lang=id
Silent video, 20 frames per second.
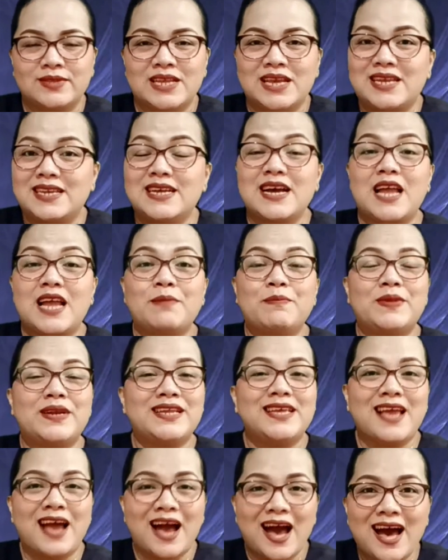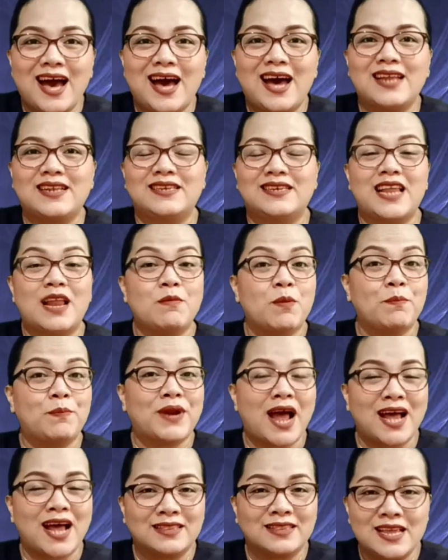dengan melihat dan
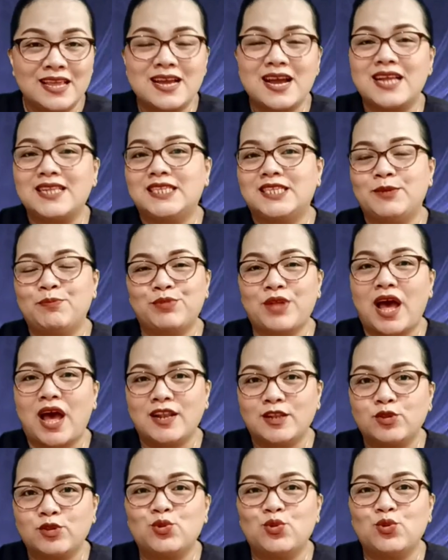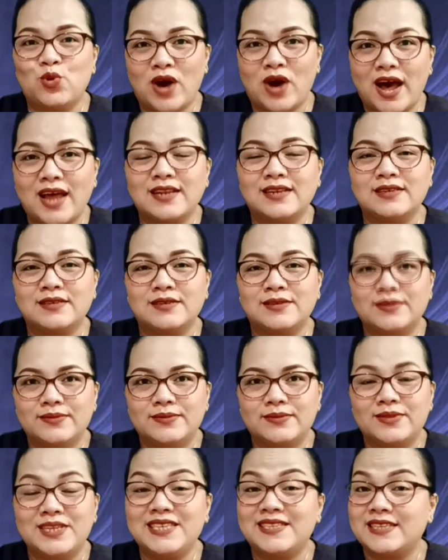memperhatikan ciptaan Tuhan
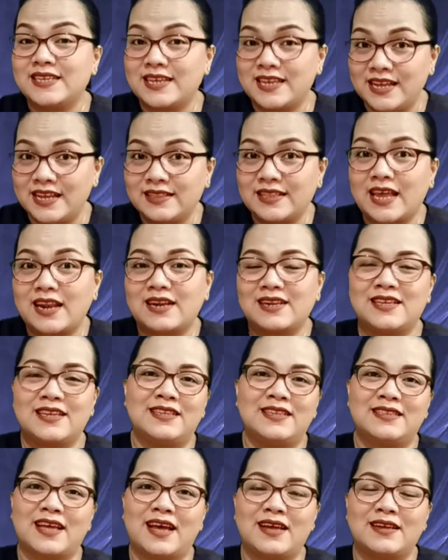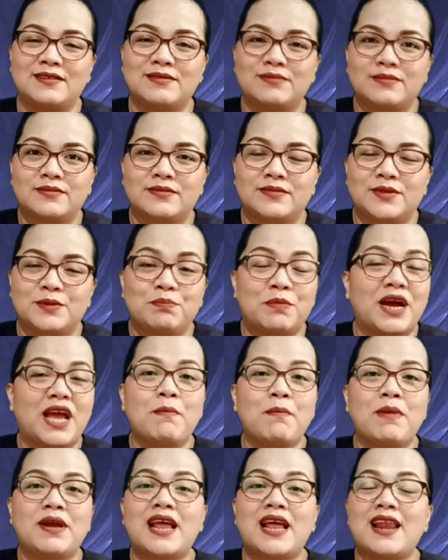di sekitar kita.
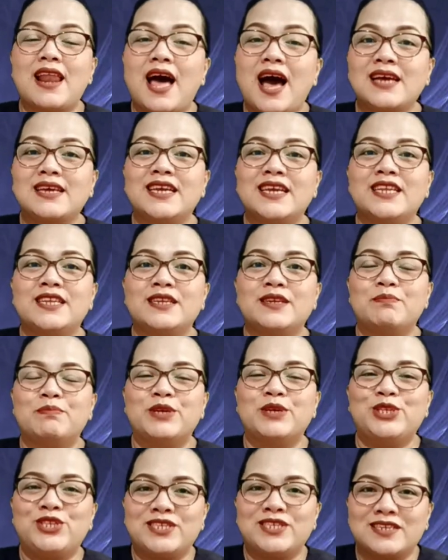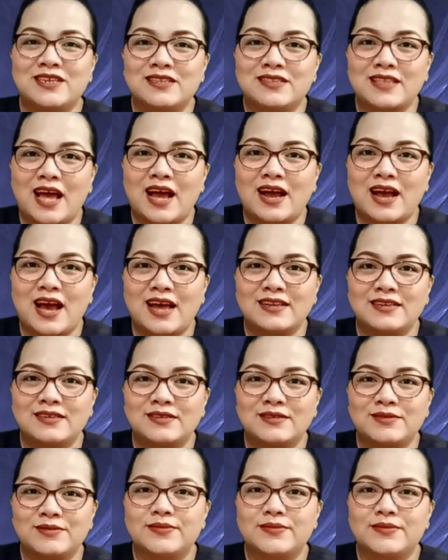Bagaimana langit
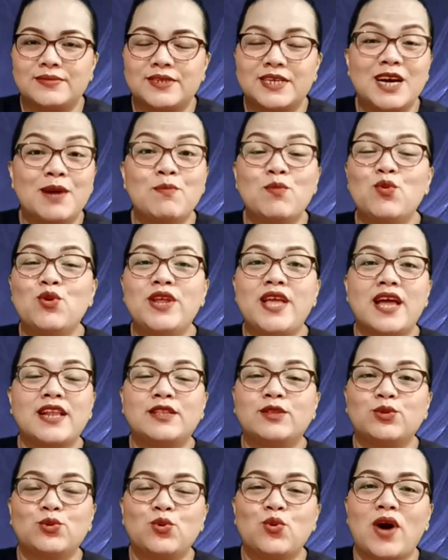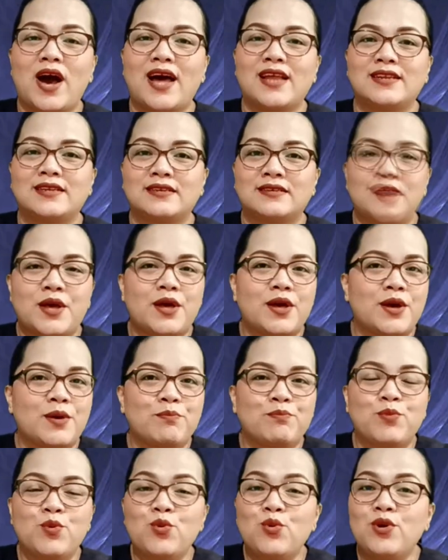menceritakan kemuliaan Tuhan,
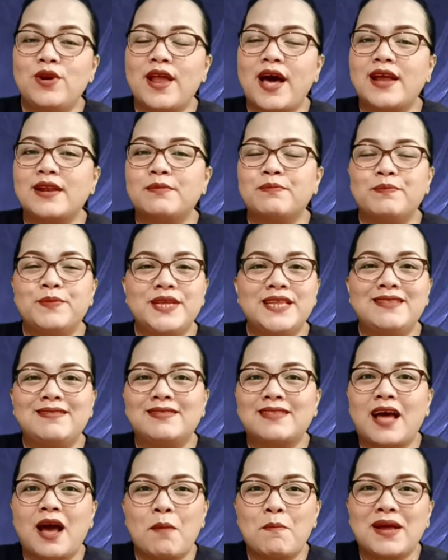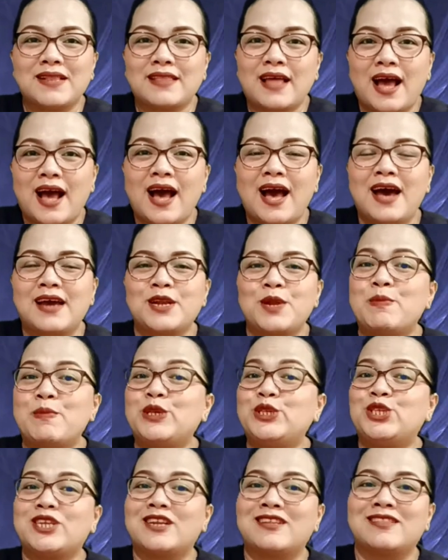bulan, bintang, matahari
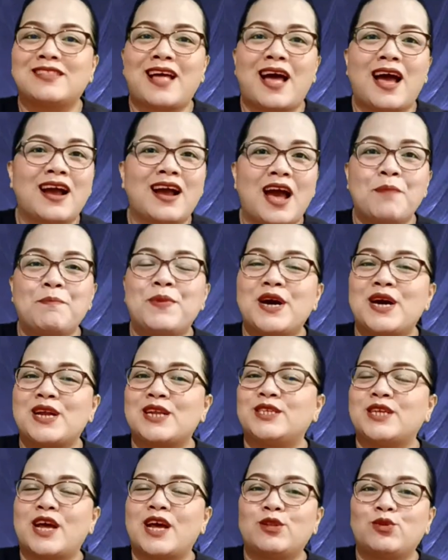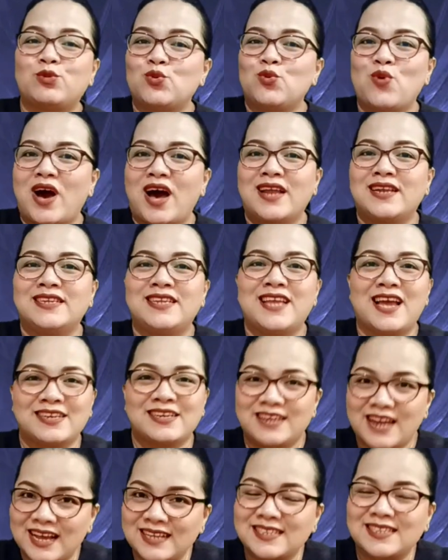menceritakan pekerjaan Tuhan yang
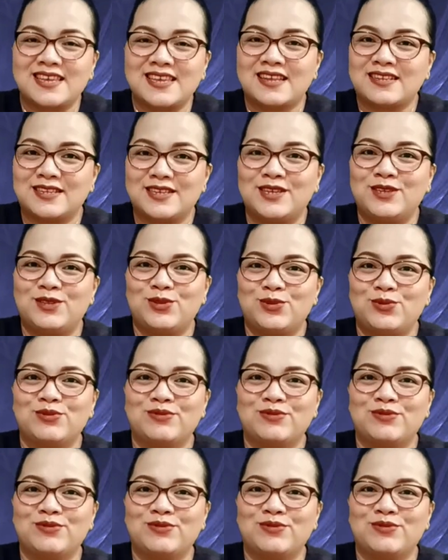dahsyat itu.